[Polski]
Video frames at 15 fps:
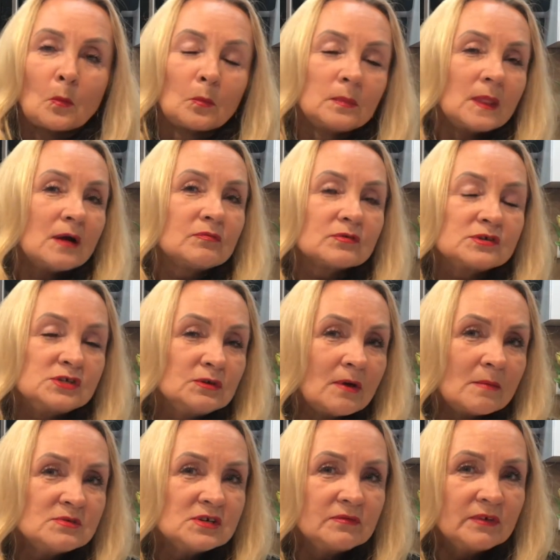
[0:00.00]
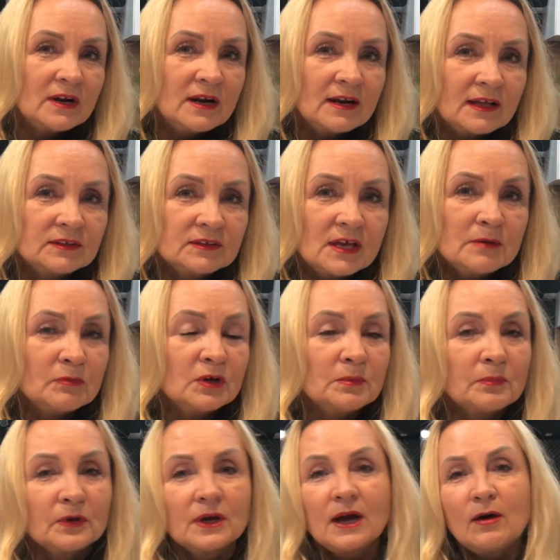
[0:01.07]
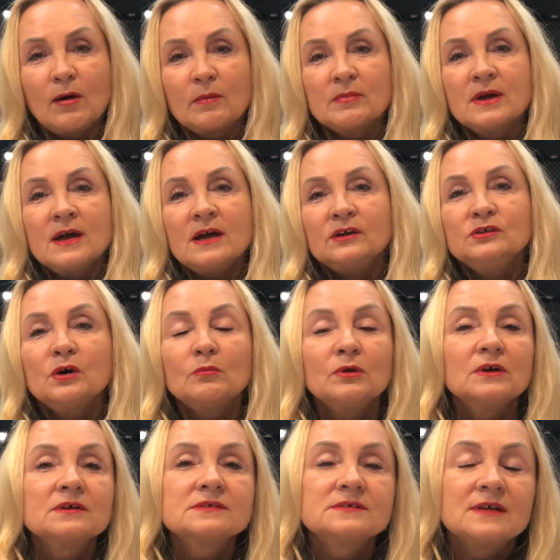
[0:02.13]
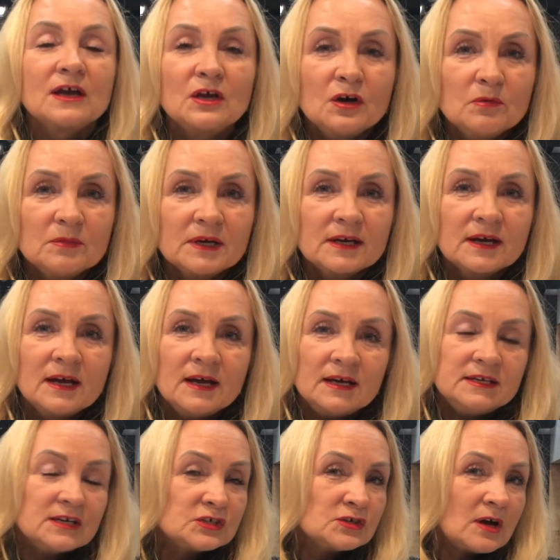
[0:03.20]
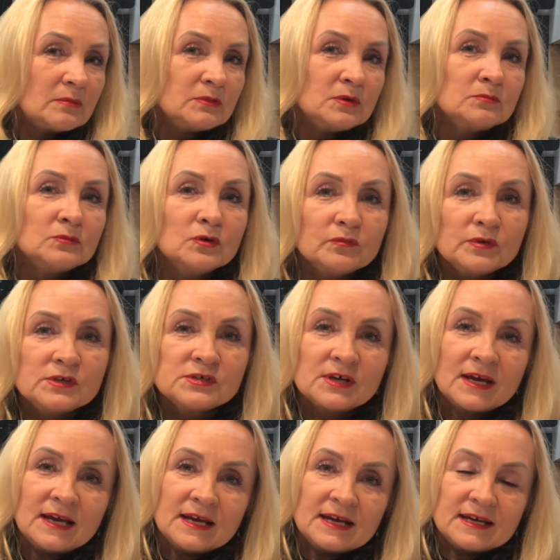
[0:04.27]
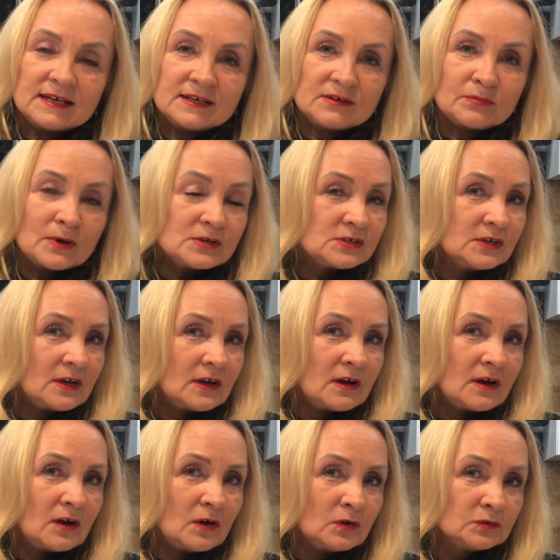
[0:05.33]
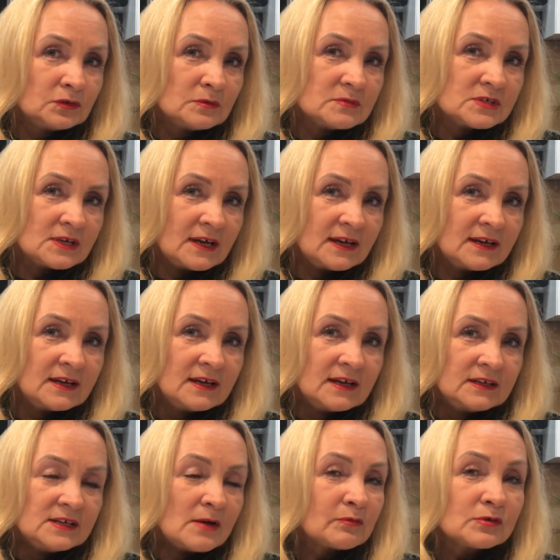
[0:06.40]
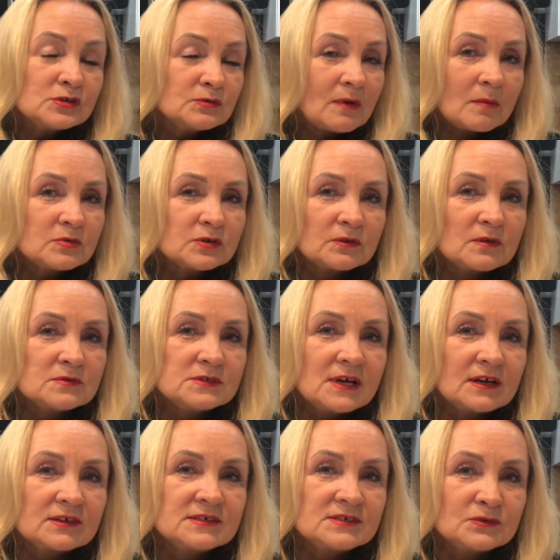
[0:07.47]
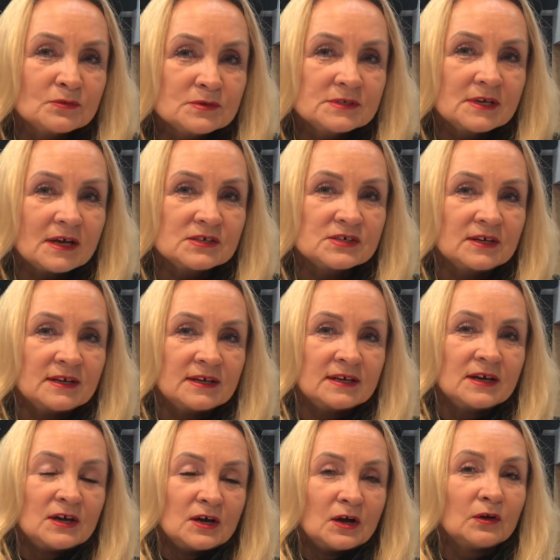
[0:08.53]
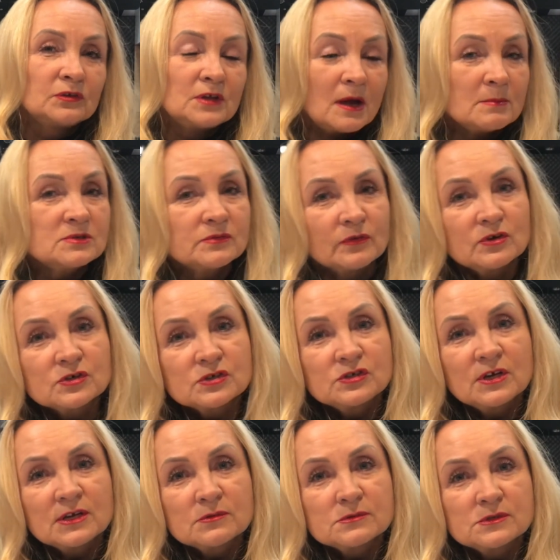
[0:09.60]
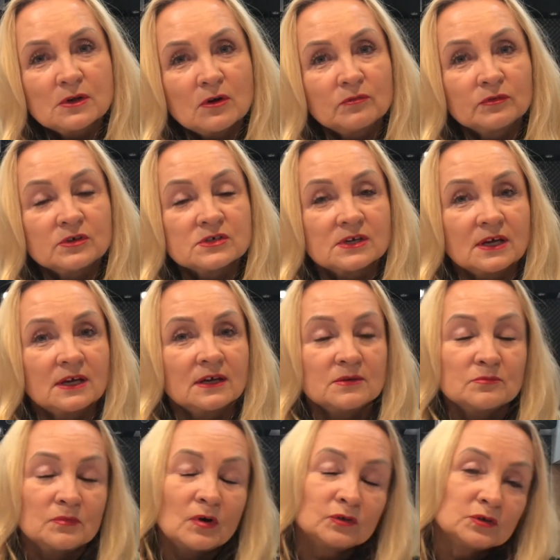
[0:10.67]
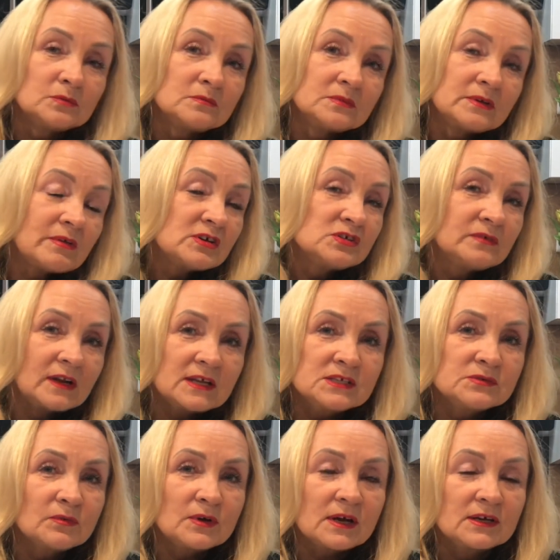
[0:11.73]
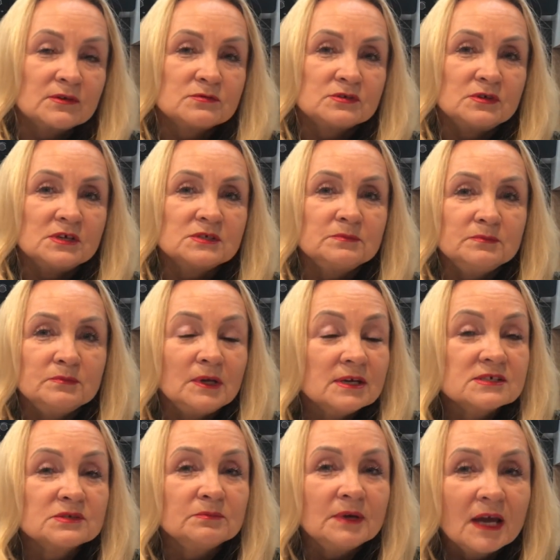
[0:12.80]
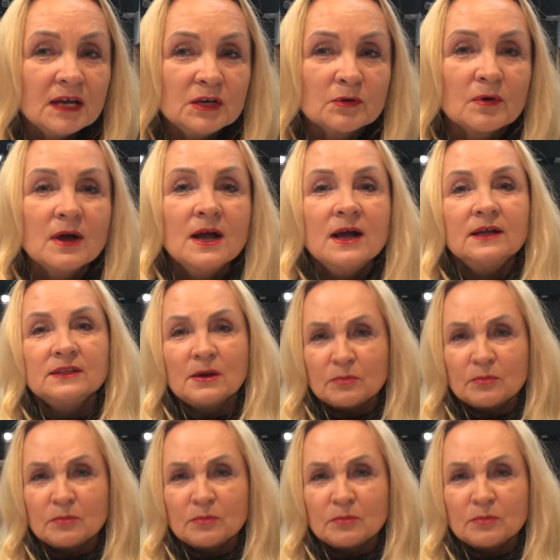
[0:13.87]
nawróciłam się wiele lat temu i pojechałam do moich znajomych i zaczęłam im mówić e, właśnie o tym, że nawróciłam się do Jezusa Chrystusa, że oddałam swoje życie Jezusowi, że o tym dawać świadectwo, jak Jezus nie, nie zmienił. Na